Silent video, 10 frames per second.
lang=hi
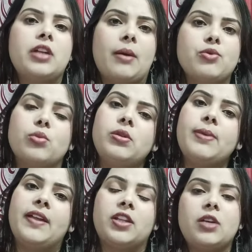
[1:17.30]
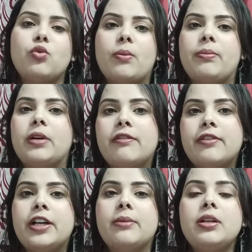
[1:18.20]
कि आप जो भी पहनती वो आप
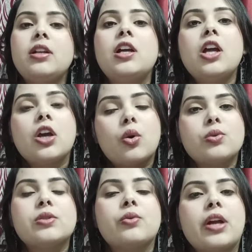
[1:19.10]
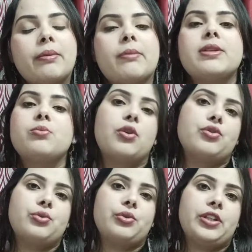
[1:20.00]
कंफर्टेबल तो उस दिन आपके पास
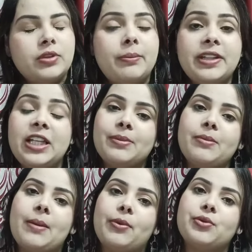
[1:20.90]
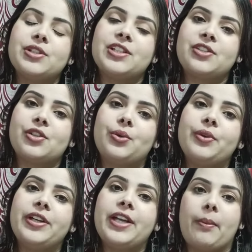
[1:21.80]
बहुत जरूरी है नंबर तीन पे मैं आपको सजेस्ट
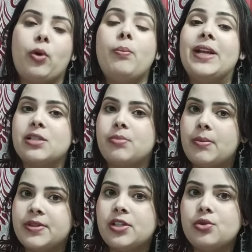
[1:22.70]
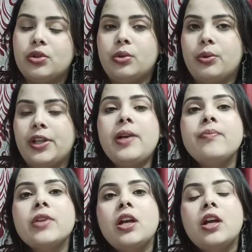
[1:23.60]
करूँगी कि आपको बेस्ट पम्प्स की जरूरत होगी
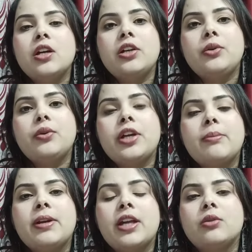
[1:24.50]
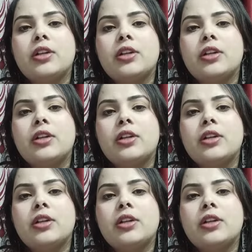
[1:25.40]
कहीं ना कहीं पर क्या